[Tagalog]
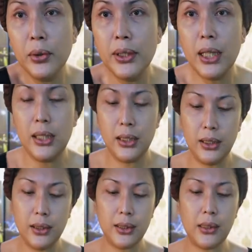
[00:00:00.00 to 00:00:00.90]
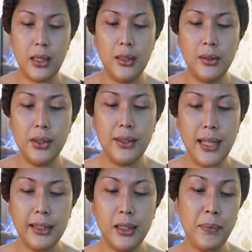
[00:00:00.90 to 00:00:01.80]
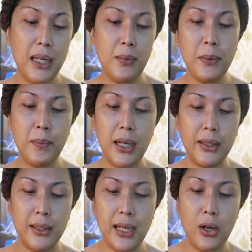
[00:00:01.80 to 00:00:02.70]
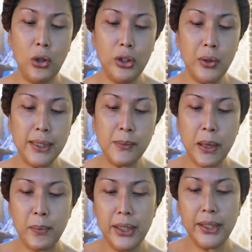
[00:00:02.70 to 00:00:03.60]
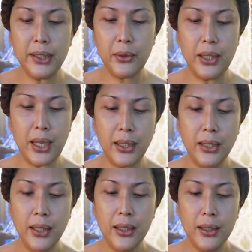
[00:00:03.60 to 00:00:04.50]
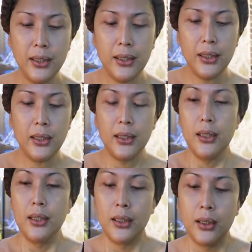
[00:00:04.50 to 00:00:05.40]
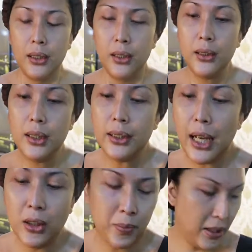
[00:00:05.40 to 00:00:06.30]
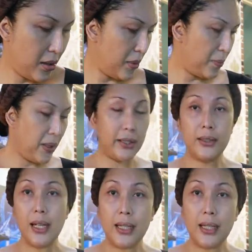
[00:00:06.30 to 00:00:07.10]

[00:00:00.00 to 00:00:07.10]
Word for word: today kasi there's nothing para magpaganda. Although it's my birthday today, hindi tayo para magpaganda